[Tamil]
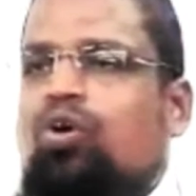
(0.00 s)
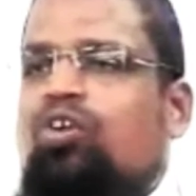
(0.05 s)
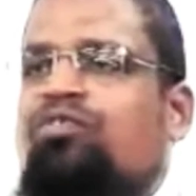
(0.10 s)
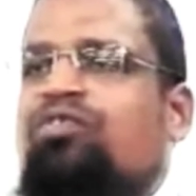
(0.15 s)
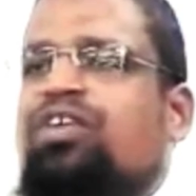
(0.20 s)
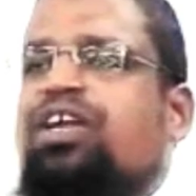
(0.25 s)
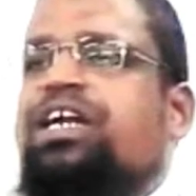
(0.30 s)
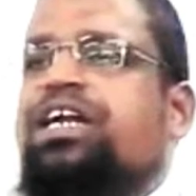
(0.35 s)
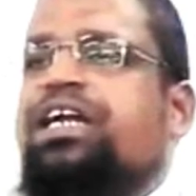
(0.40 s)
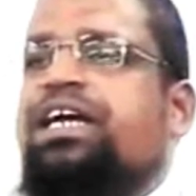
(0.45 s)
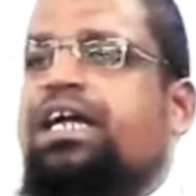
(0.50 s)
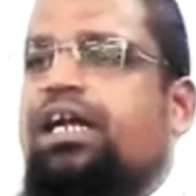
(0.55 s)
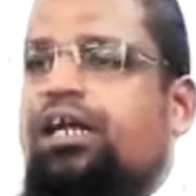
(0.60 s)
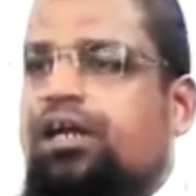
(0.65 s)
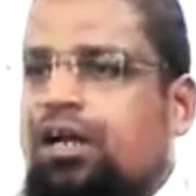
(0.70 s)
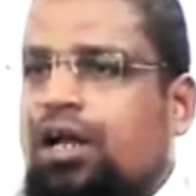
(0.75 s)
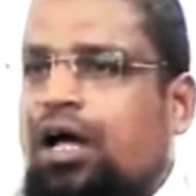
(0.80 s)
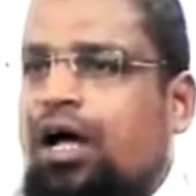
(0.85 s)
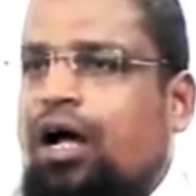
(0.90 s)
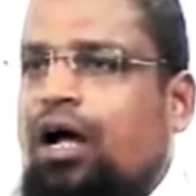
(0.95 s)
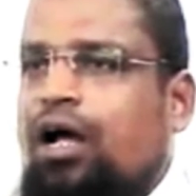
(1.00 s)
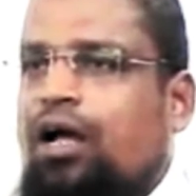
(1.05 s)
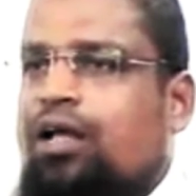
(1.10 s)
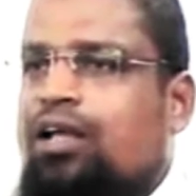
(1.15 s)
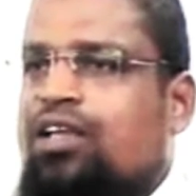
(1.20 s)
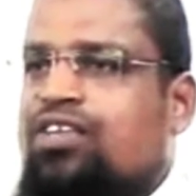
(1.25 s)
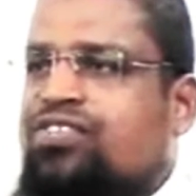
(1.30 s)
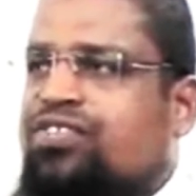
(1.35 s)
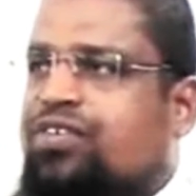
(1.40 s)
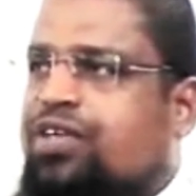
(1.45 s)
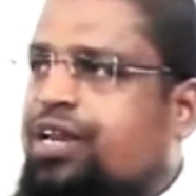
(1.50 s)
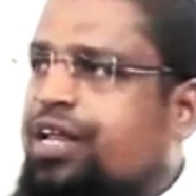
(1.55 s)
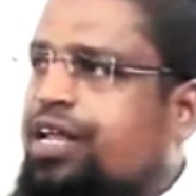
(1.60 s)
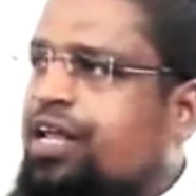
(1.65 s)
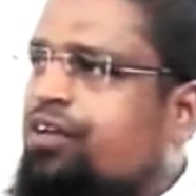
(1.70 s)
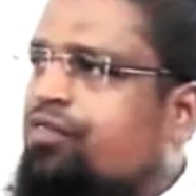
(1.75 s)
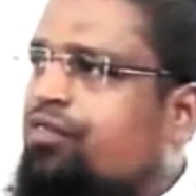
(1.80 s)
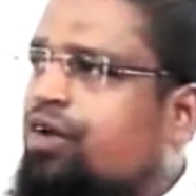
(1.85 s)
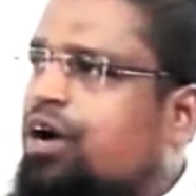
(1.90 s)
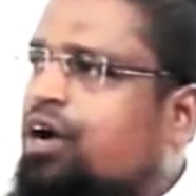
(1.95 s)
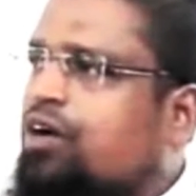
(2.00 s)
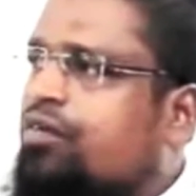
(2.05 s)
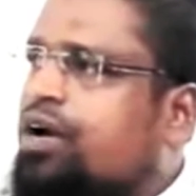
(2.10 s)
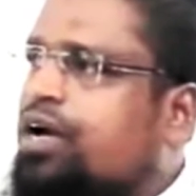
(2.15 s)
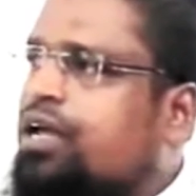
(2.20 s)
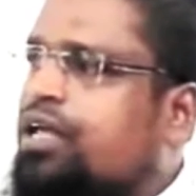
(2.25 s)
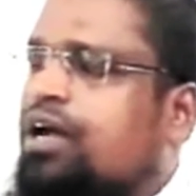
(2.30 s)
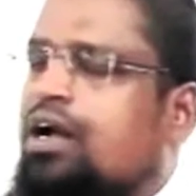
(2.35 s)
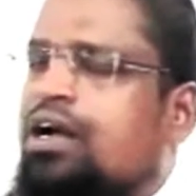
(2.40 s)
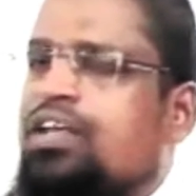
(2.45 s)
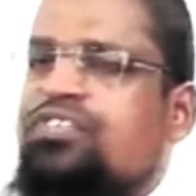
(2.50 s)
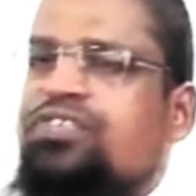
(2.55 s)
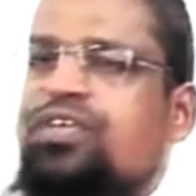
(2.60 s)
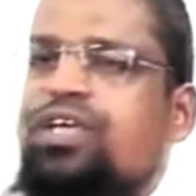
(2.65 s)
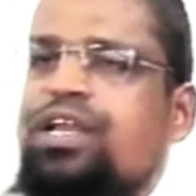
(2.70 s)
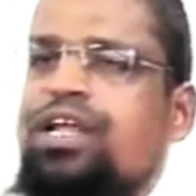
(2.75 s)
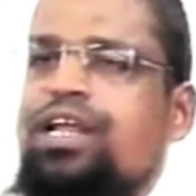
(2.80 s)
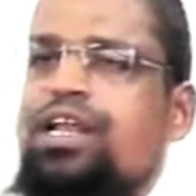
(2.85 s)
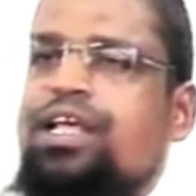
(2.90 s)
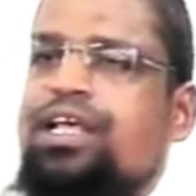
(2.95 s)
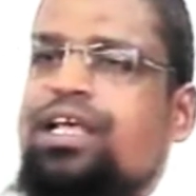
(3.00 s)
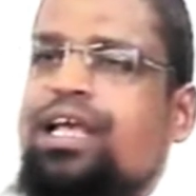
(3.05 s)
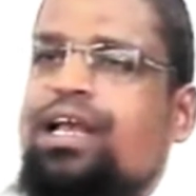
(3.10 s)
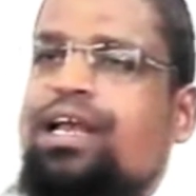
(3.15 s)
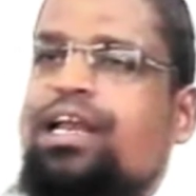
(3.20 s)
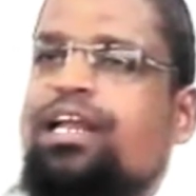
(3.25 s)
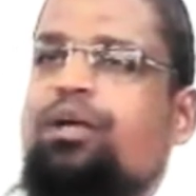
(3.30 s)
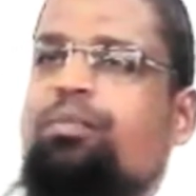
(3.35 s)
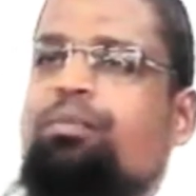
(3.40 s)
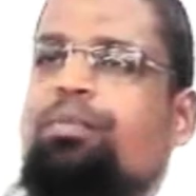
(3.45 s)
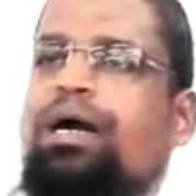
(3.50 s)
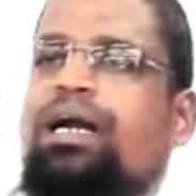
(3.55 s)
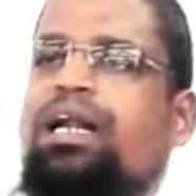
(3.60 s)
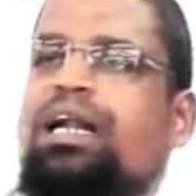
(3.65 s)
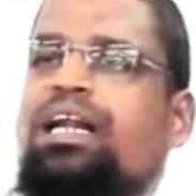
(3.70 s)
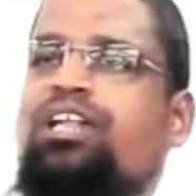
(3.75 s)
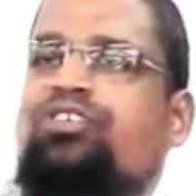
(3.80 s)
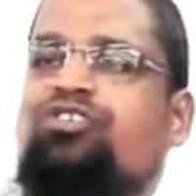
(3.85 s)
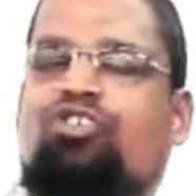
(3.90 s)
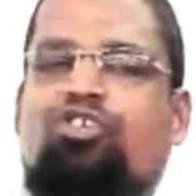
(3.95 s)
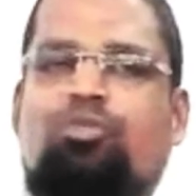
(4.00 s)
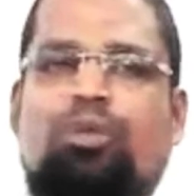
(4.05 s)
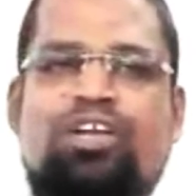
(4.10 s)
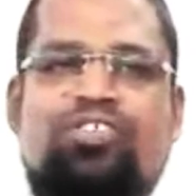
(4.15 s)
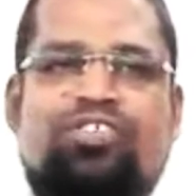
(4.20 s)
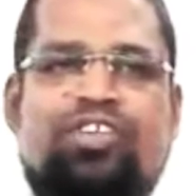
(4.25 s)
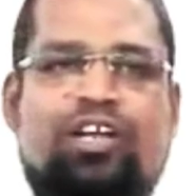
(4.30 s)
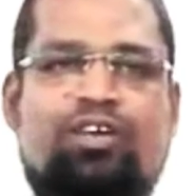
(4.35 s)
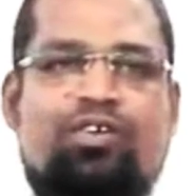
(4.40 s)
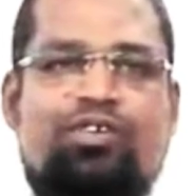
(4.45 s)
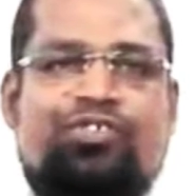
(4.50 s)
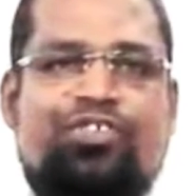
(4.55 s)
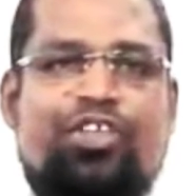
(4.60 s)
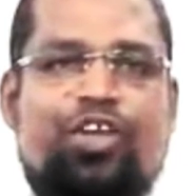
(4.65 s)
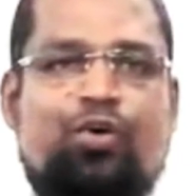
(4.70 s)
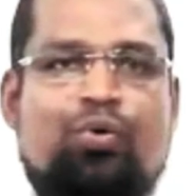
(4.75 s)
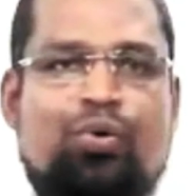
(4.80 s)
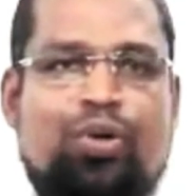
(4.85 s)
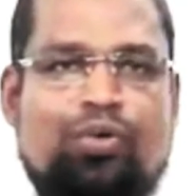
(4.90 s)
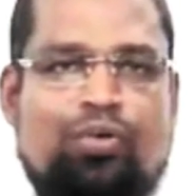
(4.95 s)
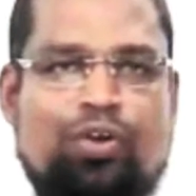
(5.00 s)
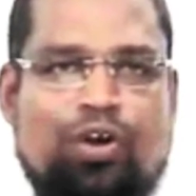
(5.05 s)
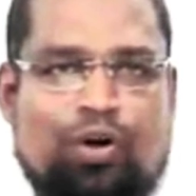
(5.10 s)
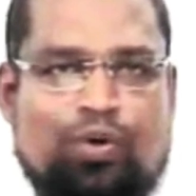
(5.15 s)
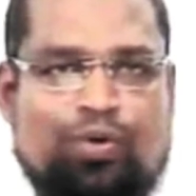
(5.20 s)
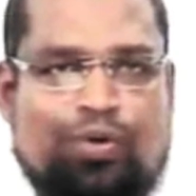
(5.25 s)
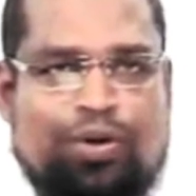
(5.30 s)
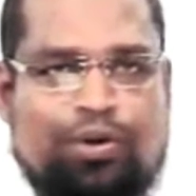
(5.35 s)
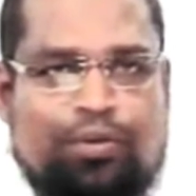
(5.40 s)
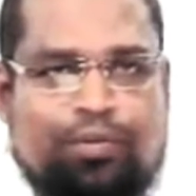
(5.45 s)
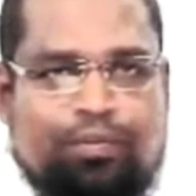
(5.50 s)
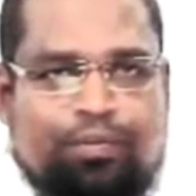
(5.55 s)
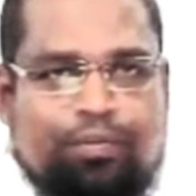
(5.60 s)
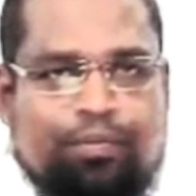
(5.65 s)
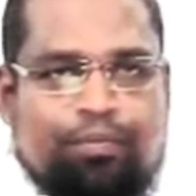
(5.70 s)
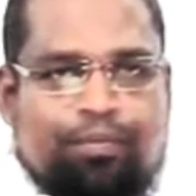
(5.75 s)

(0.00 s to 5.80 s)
ஒரு வீடு கட்டினா ஸ்கிரீன் வகை வகையான ஸ்கிரீனுக்கு இன்றைக்கு பல லட்சம் ரூபாய் செலவு செய்யக்கூடியவர்கள் உண்டு